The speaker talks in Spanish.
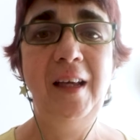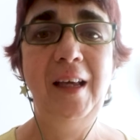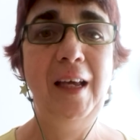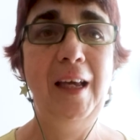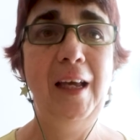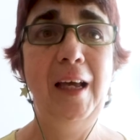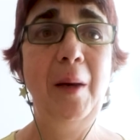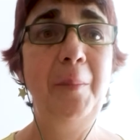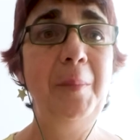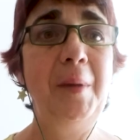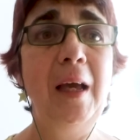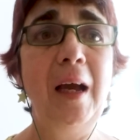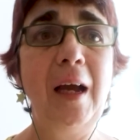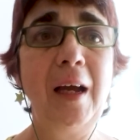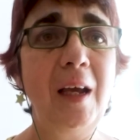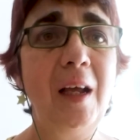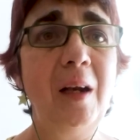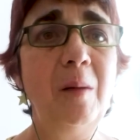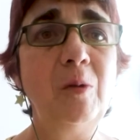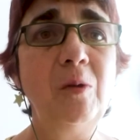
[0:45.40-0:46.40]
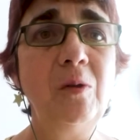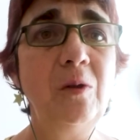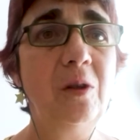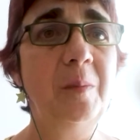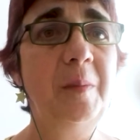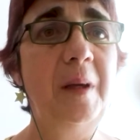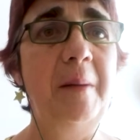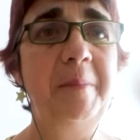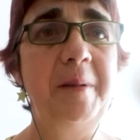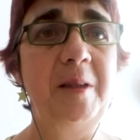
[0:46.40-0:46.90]
Eh, a mí aquel
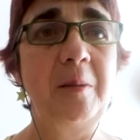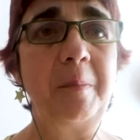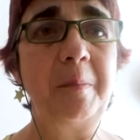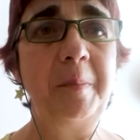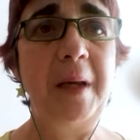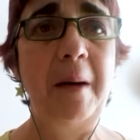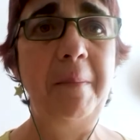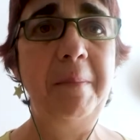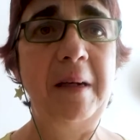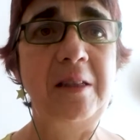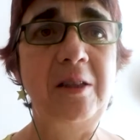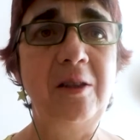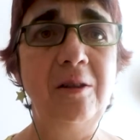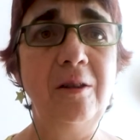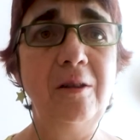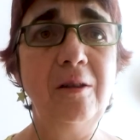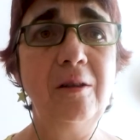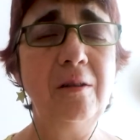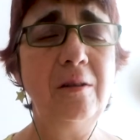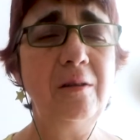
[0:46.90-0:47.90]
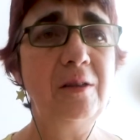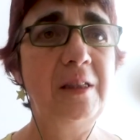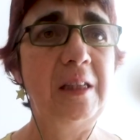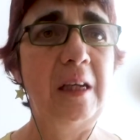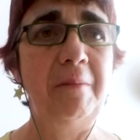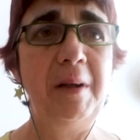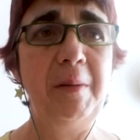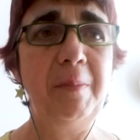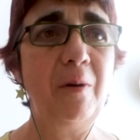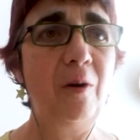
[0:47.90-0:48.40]
mundo me, apasionó,
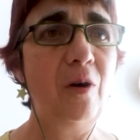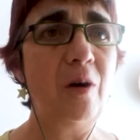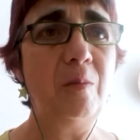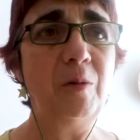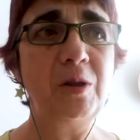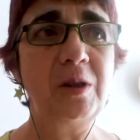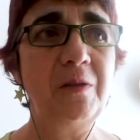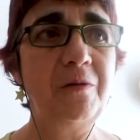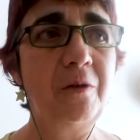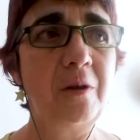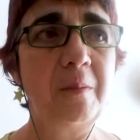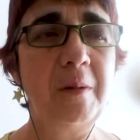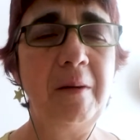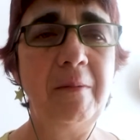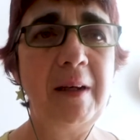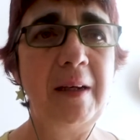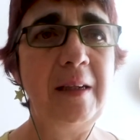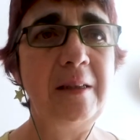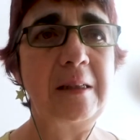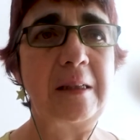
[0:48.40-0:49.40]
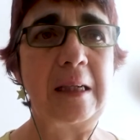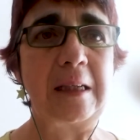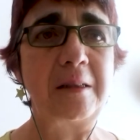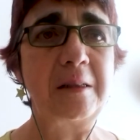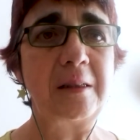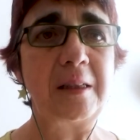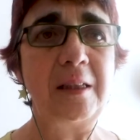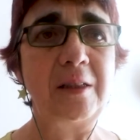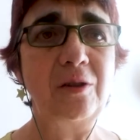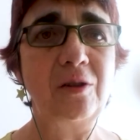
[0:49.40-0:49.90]
saber cómo se formaban
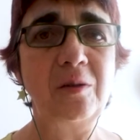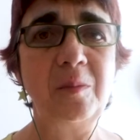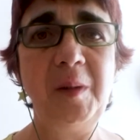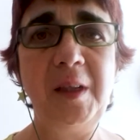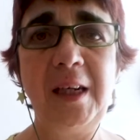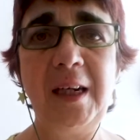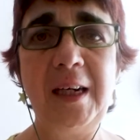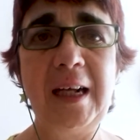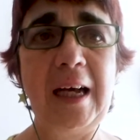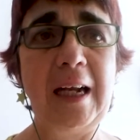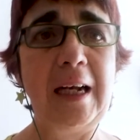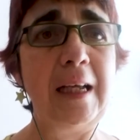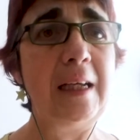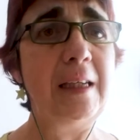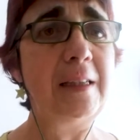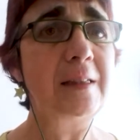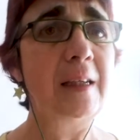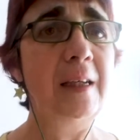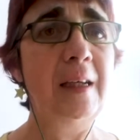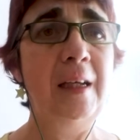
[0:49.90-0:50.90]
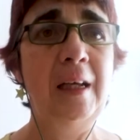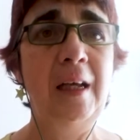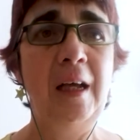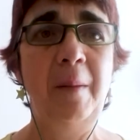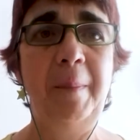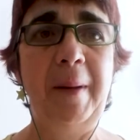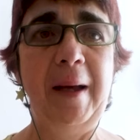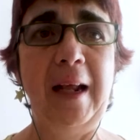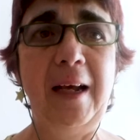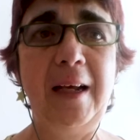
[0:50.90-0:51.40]
esos minerales,
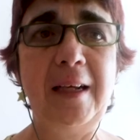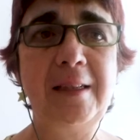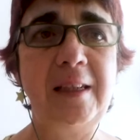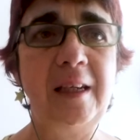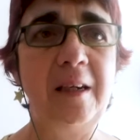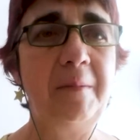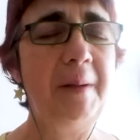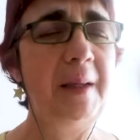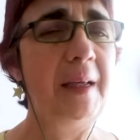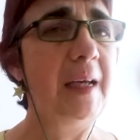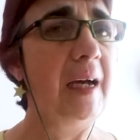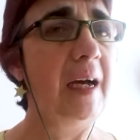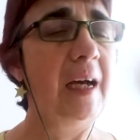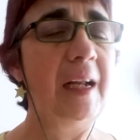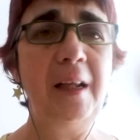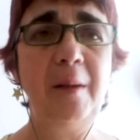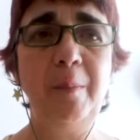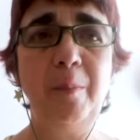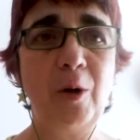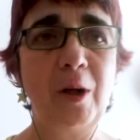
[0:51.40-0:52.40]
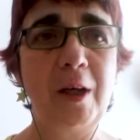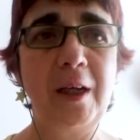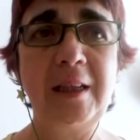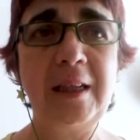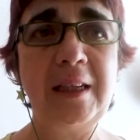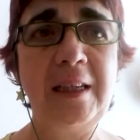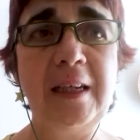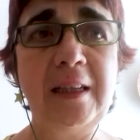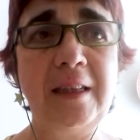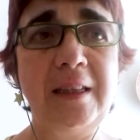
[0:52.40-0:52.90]
para qué servían y por qué
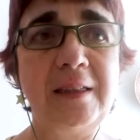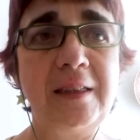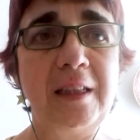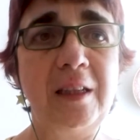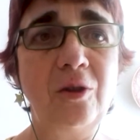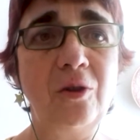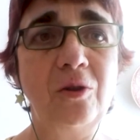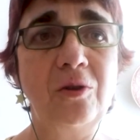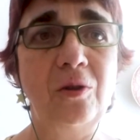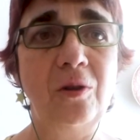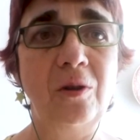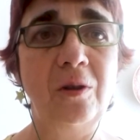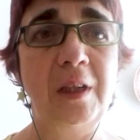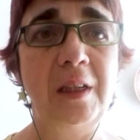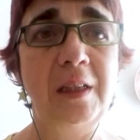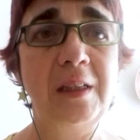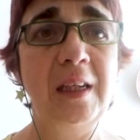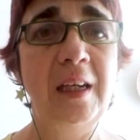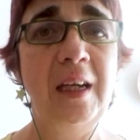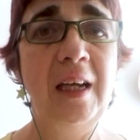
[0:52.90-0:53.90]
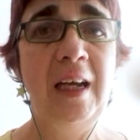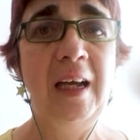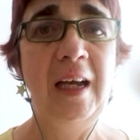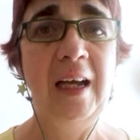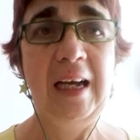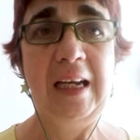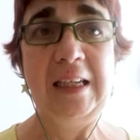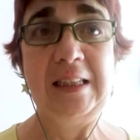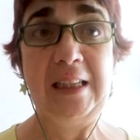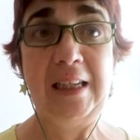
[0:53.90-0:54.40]
tenían distintos colores.
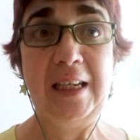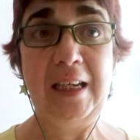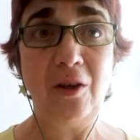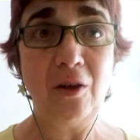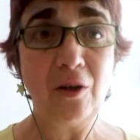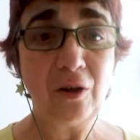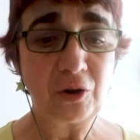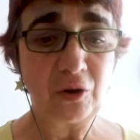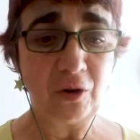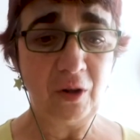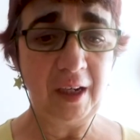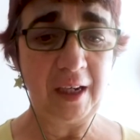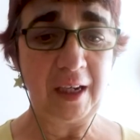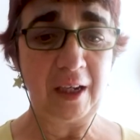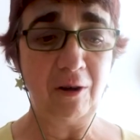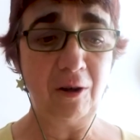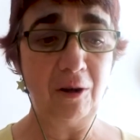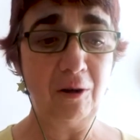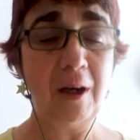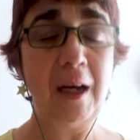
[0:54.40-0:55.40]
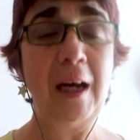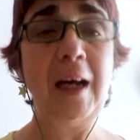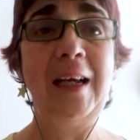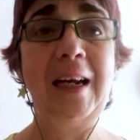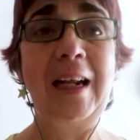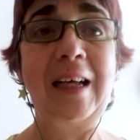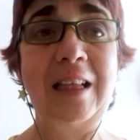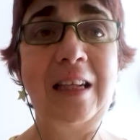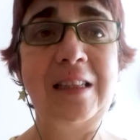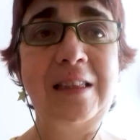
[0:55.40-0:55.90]
Así que yo soy geóloga
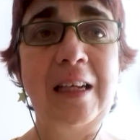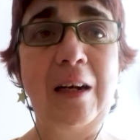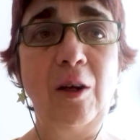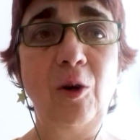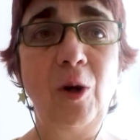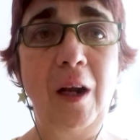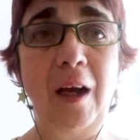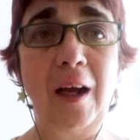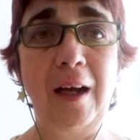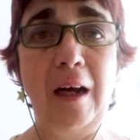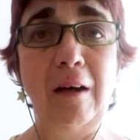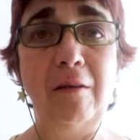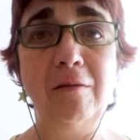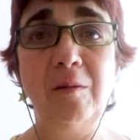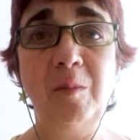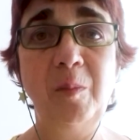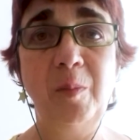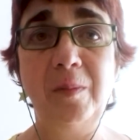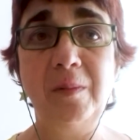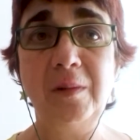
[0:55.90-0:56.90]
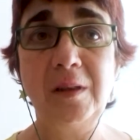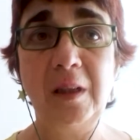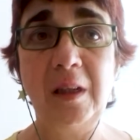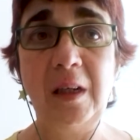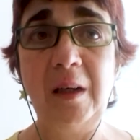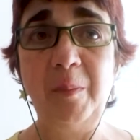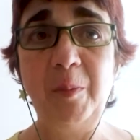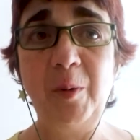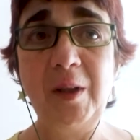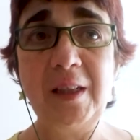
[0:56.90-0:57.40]
gracias al Colacao.
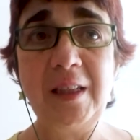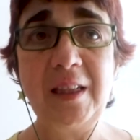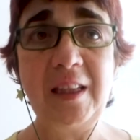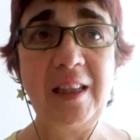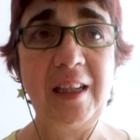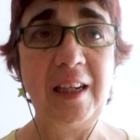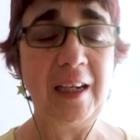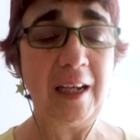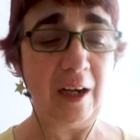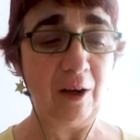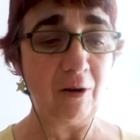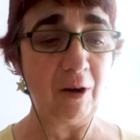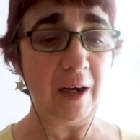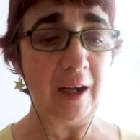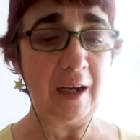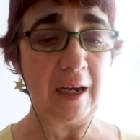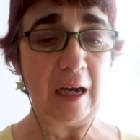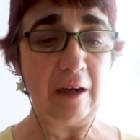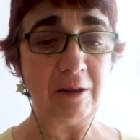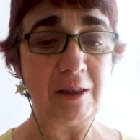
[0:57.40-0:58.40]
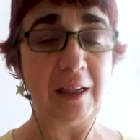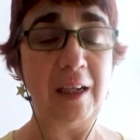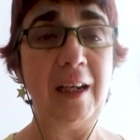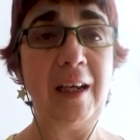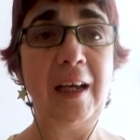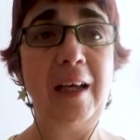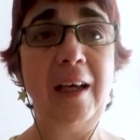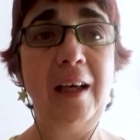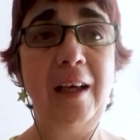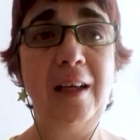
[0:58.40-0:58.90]
Se puede decir que el Colacao es
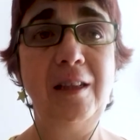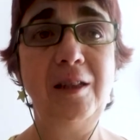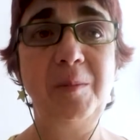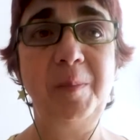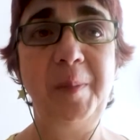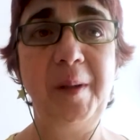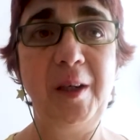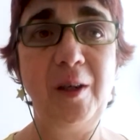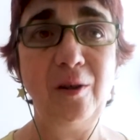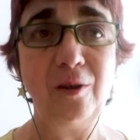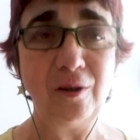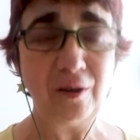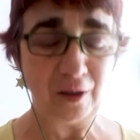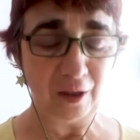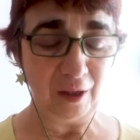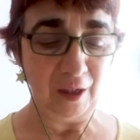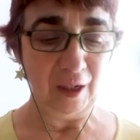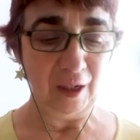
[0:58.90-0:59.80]
el que inspiró